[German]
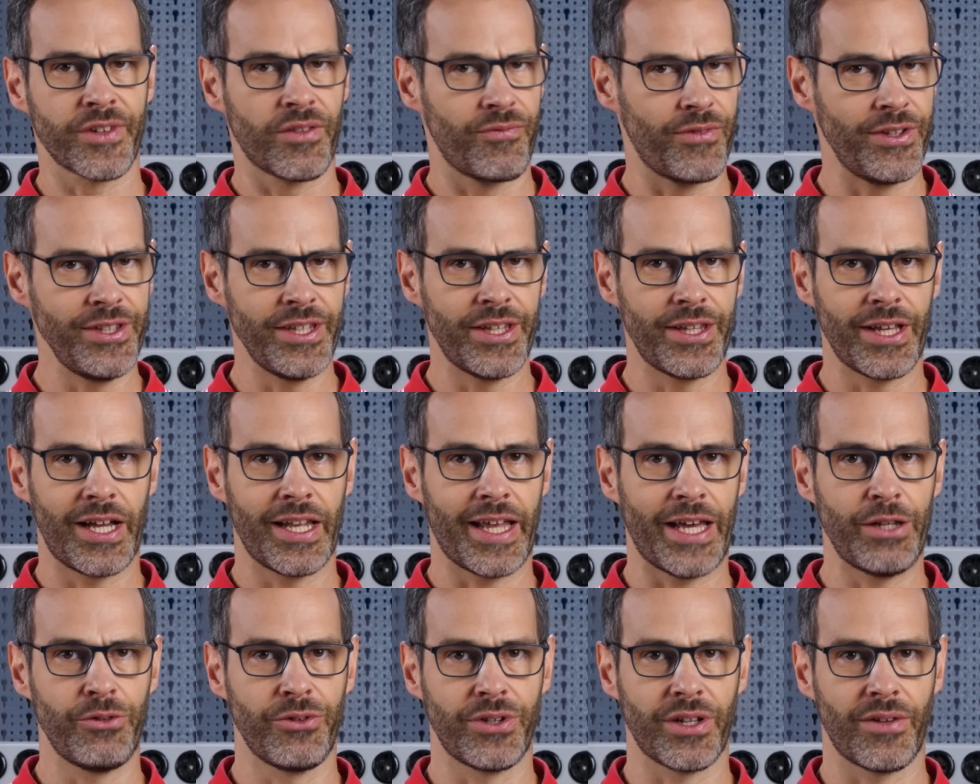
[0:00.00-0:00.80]
Wenn ihr da
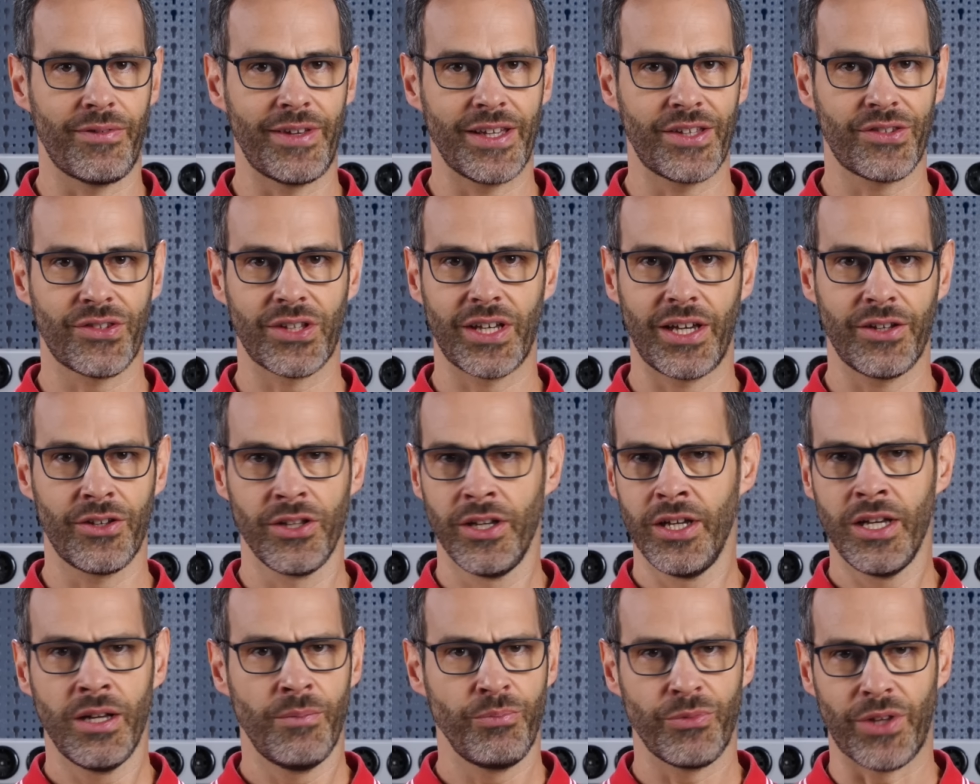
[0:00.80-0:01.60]
allein unterwegs
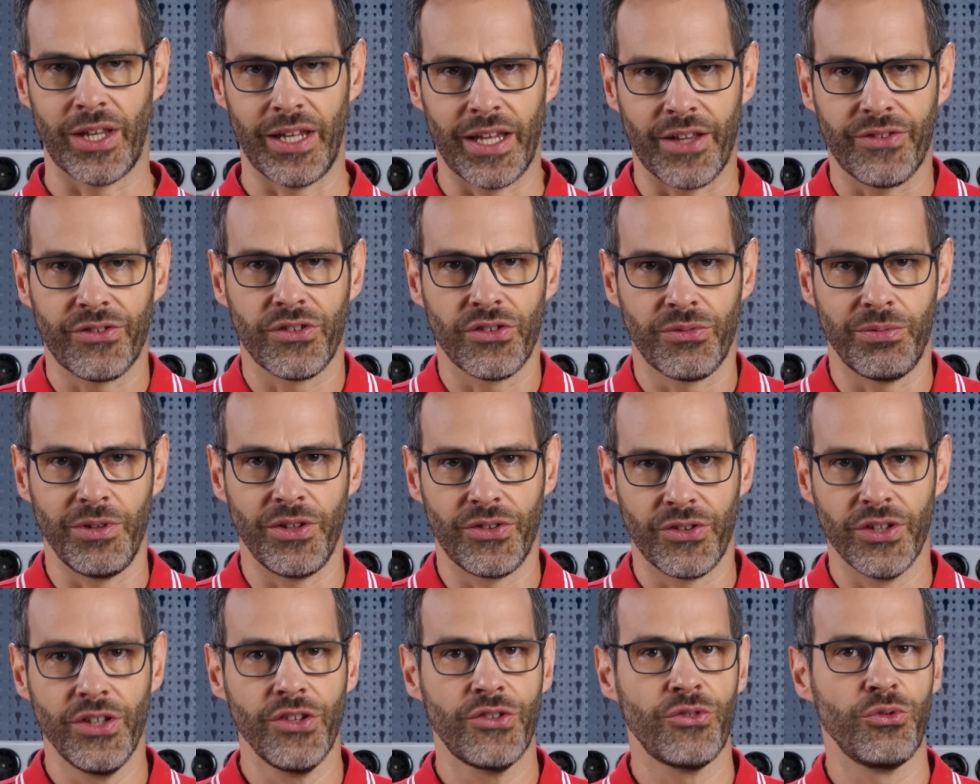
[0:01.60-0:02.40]
seid, dann lasst es wie
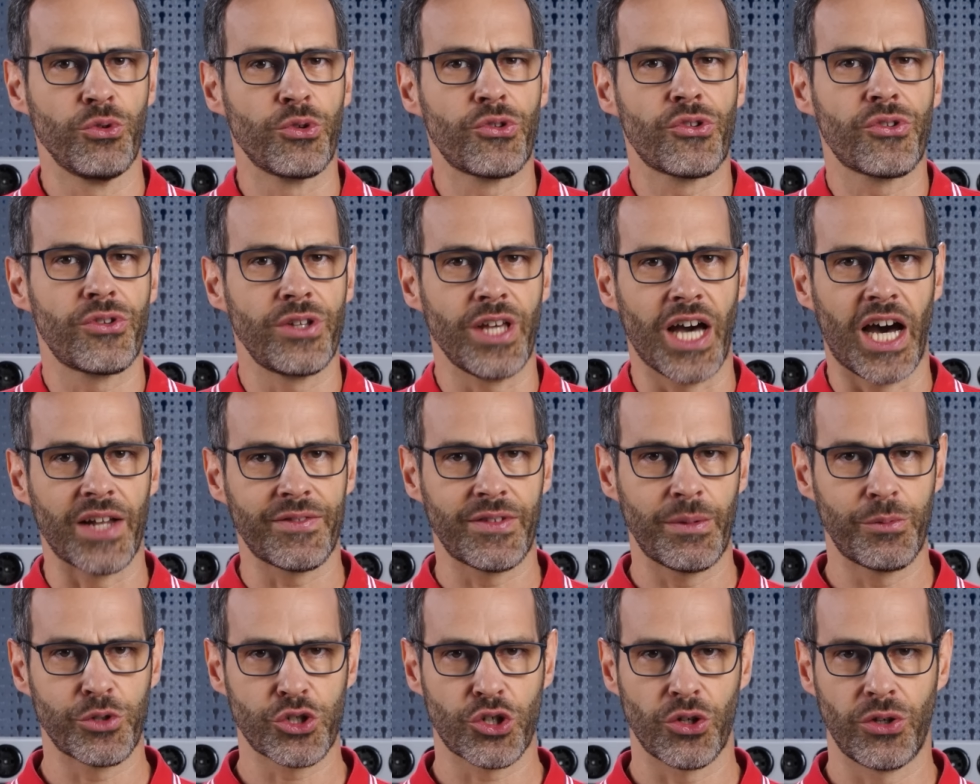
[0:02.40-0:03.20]
es ist, nutzt die
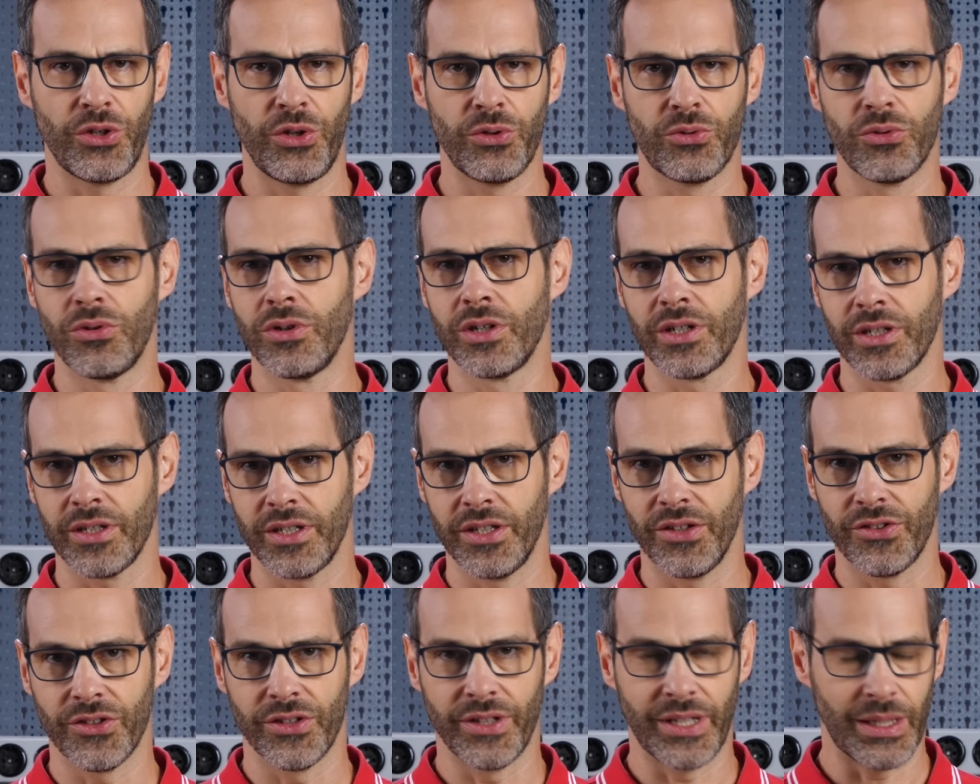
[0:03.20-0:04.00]
Hardwarebeschleunigung,
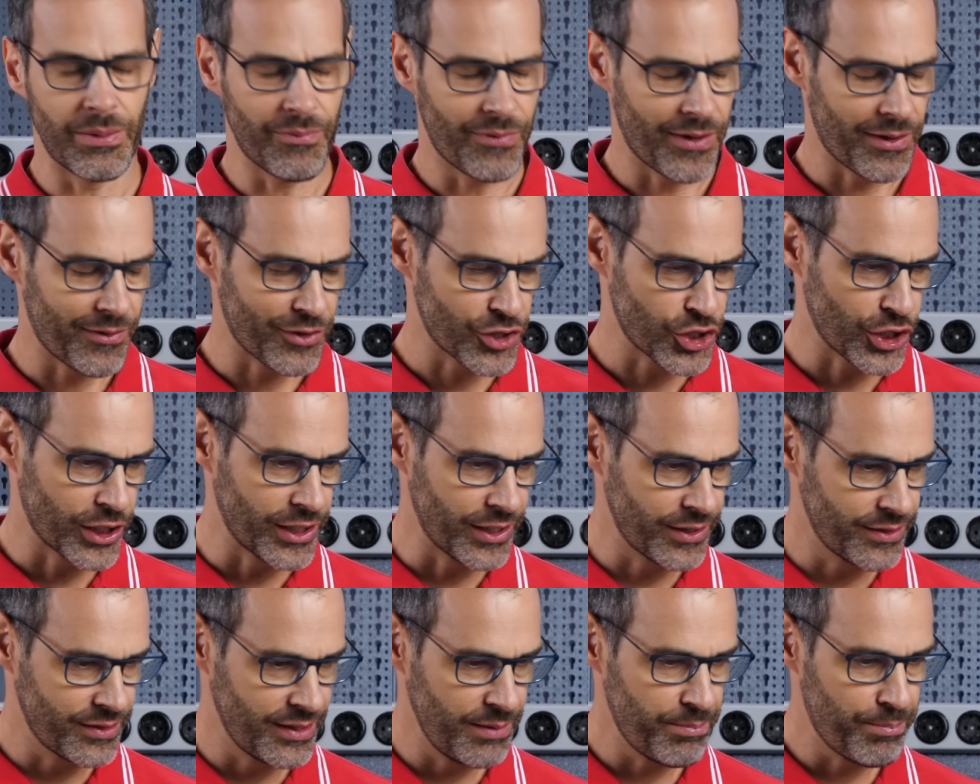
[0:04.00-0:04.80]
ist in dem Fall
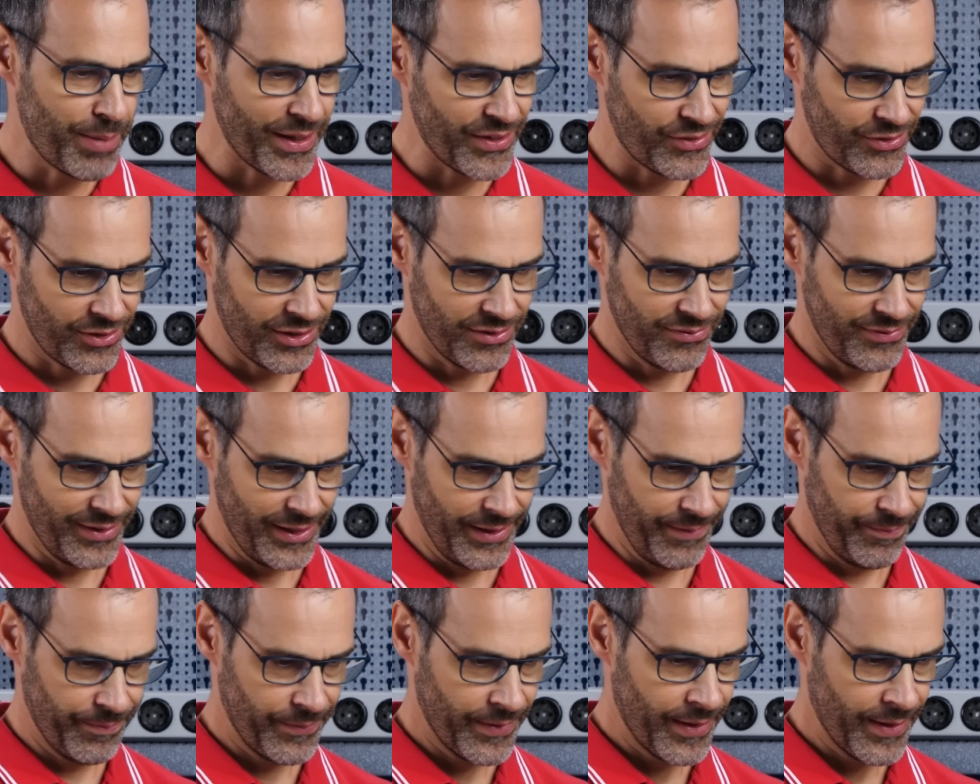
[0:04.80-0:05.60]
wahrscheinlich die bessere Wahl.